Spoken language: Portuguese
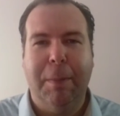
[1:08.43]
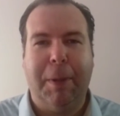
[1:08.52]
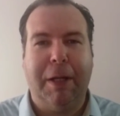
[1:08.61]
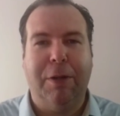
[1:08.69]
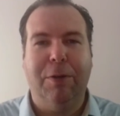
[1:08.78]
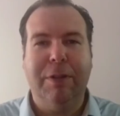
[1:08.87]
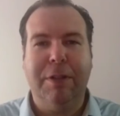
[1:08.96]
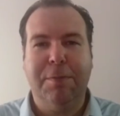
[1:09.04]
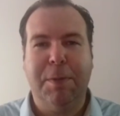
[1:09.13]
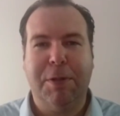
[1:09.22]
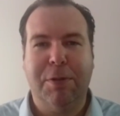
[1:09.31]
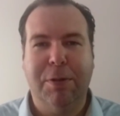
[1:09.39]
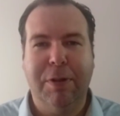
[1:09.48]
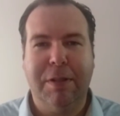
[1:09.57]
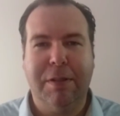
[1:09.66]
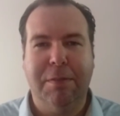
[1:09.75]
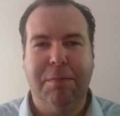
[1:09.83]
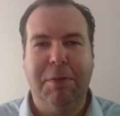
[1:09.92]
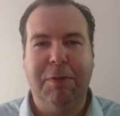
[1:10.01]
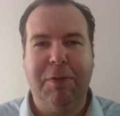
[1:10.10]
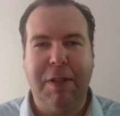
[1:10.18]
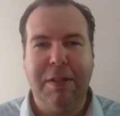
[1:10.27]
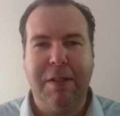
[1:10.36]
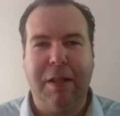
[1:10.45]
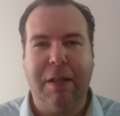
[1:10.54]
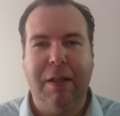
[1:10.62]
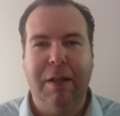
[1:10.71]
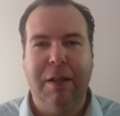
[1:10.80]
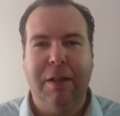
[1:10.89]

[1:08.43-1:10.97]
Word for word: para que outras pessoas me vissem,